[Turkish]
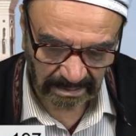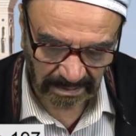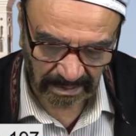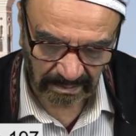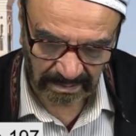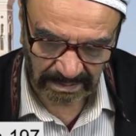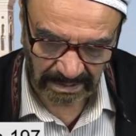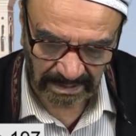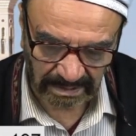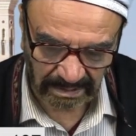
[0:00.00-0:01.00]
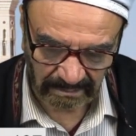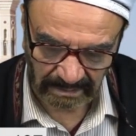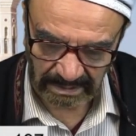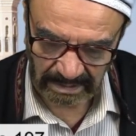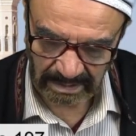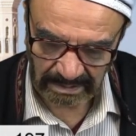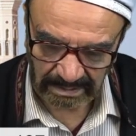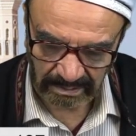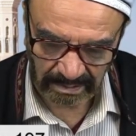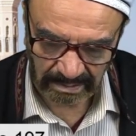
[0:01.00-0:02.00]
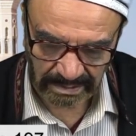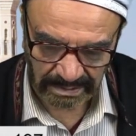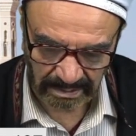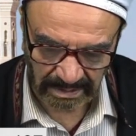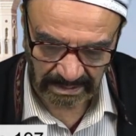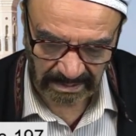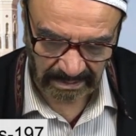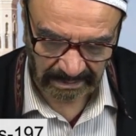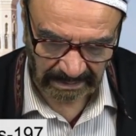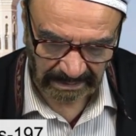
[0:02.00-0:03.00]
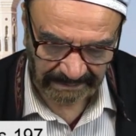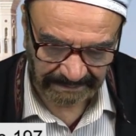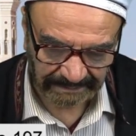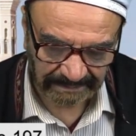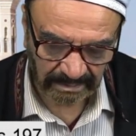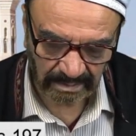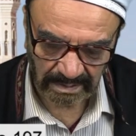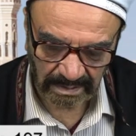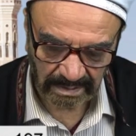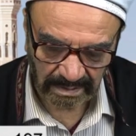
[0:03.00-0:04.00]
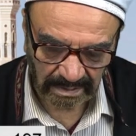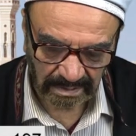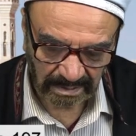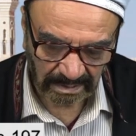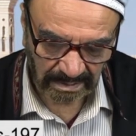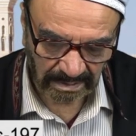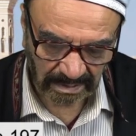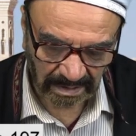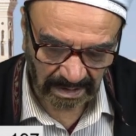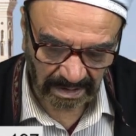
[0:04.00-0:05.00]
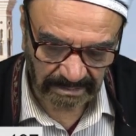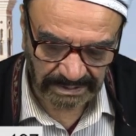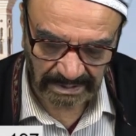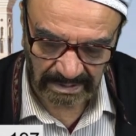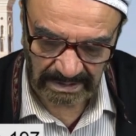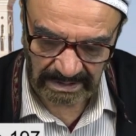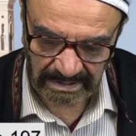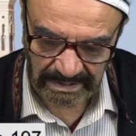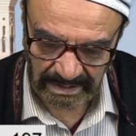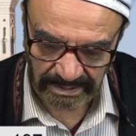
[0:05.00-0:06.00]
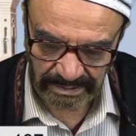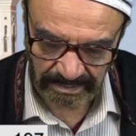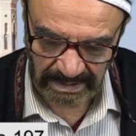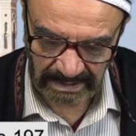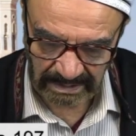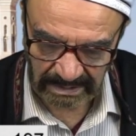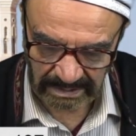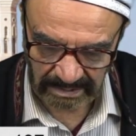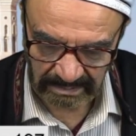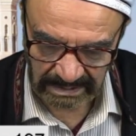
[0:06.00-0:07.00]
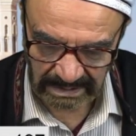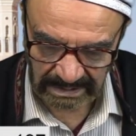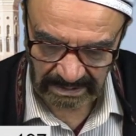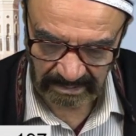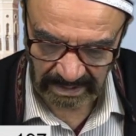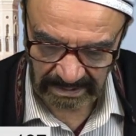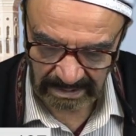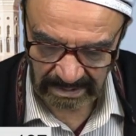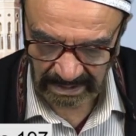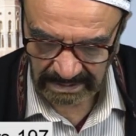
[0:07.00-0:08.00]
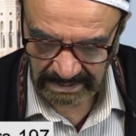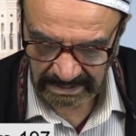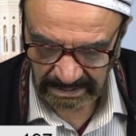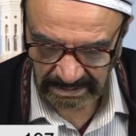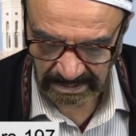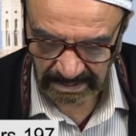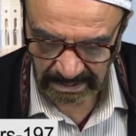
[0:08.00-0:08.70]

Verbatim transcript: Yahudiler vallahi doğru söyledin dediler.'' kamçı diye tercüme ettiğimiz kelimenin aslı